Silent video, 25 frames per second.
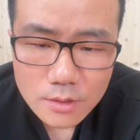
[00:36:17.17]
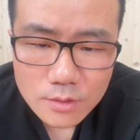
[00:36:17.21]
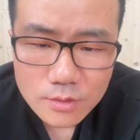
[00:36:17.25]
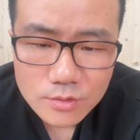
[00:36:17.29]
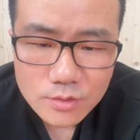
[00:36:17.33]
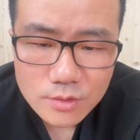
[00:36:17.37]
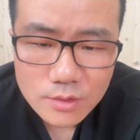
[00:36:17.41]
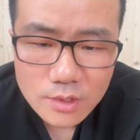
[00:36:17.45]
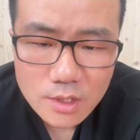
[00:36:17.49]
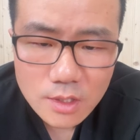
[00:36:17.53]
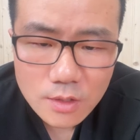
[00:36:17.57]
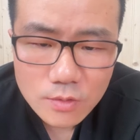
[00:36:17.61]

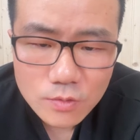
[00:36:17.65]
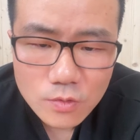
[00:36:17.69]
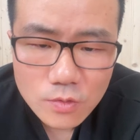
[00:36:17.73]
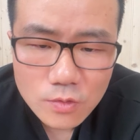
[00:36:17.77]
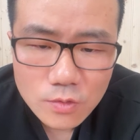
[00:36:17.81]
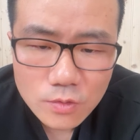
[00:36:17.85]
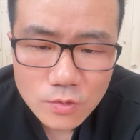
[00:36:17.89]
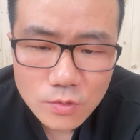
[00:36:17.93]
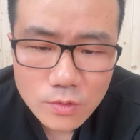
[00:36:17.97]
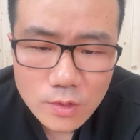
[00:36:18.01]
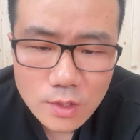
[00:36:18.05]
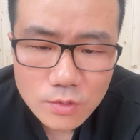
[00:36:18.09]
宇哥
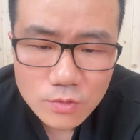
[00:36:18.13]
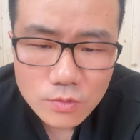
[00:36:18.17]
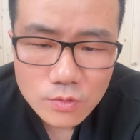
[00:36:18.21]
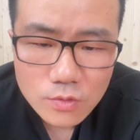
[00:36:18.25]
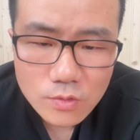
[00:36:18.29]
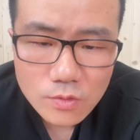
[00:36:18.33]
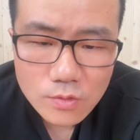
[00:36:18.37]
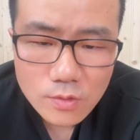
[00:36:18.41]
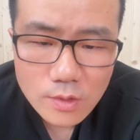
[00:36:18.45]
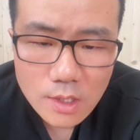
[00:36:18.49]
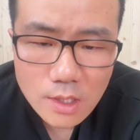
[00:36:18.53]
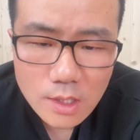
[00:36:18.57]
隆多
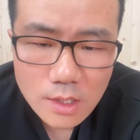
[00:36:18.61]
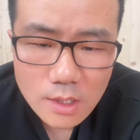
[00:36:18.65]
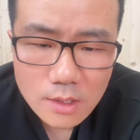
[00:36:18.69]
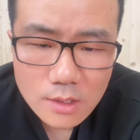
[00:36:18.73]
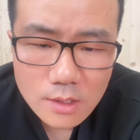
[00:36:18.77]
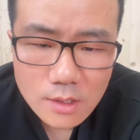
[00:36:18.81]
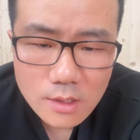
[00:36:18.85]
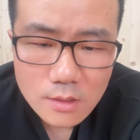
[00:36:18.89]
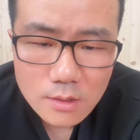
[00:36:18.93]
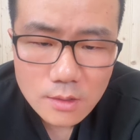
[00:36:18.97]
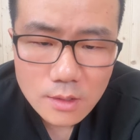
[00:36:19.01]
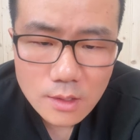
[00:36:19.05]
如果
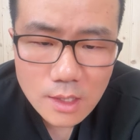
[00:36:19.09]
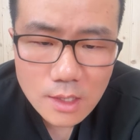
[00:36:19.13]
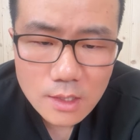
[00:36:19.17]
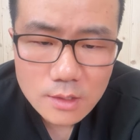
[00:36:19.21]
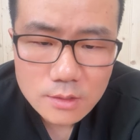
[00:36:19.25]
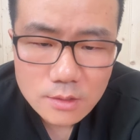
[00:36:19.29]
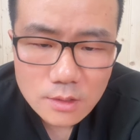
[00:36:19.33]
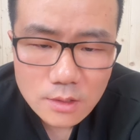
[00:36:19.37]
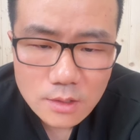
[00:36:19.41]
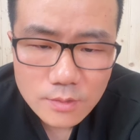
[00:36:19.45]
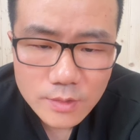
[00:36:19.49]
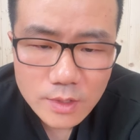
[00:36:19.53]
高
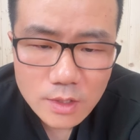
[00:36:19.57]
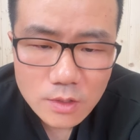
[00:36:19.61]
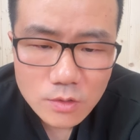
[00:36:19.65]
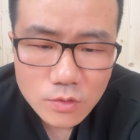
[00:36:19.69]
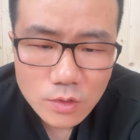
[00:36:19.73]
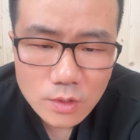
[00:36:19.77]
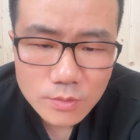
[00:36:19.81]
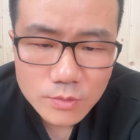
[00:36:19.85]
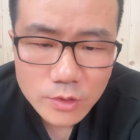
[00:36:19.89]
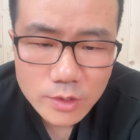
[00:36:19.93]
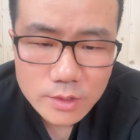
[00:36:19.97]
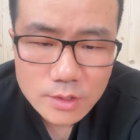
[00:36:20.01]
二十厘米，
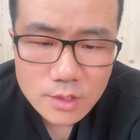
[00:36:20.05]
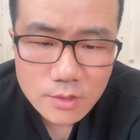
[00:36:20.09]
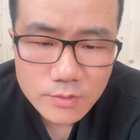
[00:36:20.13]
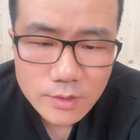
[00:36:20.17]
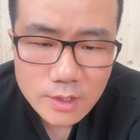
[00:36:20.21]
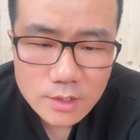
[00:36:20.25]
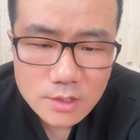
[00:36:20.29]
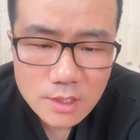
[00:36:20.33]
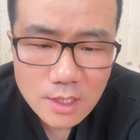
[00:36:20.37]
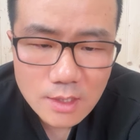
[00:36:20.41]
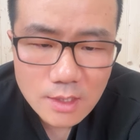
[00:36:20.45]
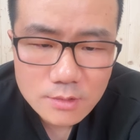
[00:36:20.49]
会不会成
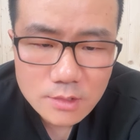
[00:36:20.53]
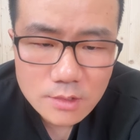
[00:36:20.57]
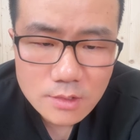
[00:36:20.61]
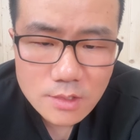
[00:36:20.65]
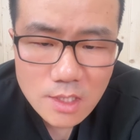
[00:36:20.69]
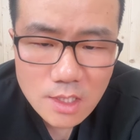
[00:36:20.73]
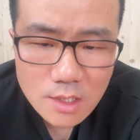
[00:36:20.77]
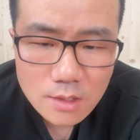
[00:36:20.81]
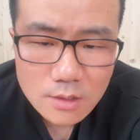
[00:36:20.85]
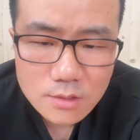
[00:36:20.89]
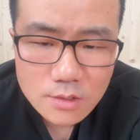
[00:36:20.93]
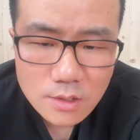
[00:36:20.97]
为詹姆斯
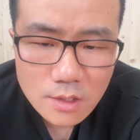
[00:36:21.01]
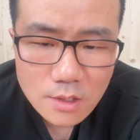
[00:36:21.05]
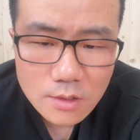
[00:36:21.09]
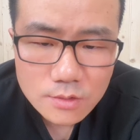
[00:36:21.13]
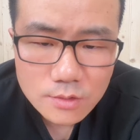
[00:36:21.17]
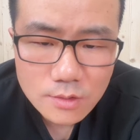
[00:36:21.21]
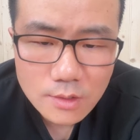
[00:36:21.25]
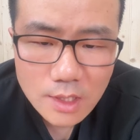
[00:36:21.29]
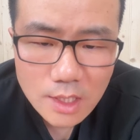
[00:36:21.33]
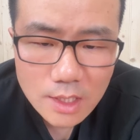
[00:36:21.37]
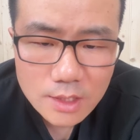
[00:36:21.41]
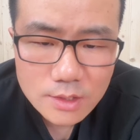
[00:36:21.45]
这样的超
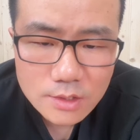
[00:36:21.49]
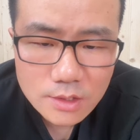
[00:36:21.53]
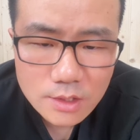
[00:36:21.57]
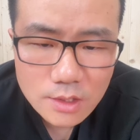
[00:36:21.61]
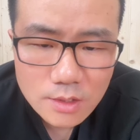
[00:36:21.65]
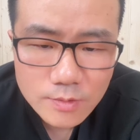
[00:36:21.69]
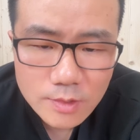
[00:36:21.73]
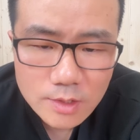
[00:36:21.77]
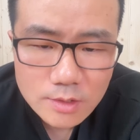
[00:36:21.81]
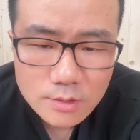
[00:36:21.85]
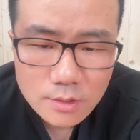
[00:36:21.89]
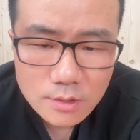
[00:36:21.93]
巨，还是
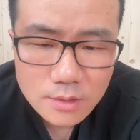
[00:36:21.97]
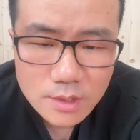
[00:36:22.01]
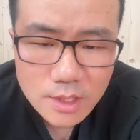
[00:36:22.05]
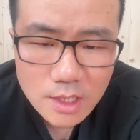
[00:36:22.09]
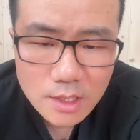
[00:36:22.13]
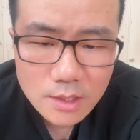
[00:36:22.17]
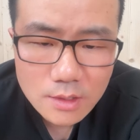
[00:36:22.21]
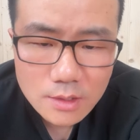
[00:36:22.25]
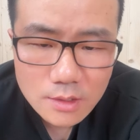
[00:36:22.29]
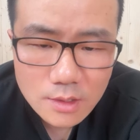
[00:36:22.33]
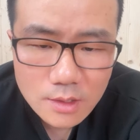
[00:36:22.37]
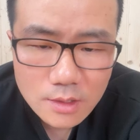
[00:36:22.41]
西蒙斯这
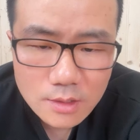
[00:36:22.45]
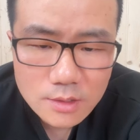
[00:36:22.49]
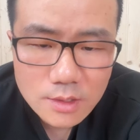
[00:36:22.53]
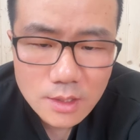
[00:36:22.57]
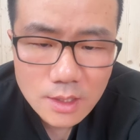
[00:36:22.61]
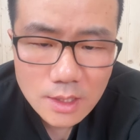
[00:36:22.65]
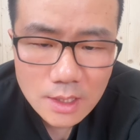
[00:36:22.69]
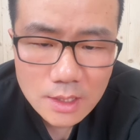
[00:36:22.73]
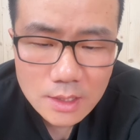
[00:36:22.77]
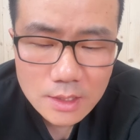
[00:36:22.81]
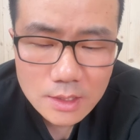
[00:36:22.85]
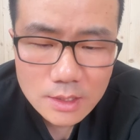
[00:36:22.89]
样的顶级
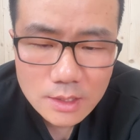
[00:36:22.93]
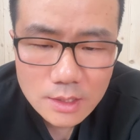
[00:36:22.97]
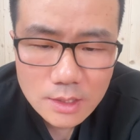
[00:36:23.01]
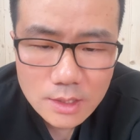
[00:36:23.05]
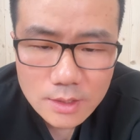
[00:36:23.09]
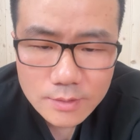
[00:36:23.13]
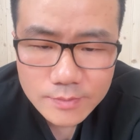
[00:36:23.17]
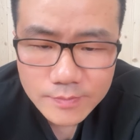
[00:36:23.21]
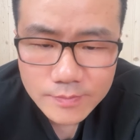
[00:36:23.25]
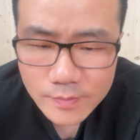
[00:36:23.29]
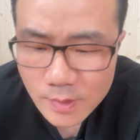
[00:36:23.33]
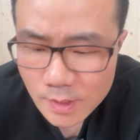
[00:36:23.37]
蓝领
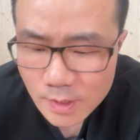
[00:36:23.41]
啊？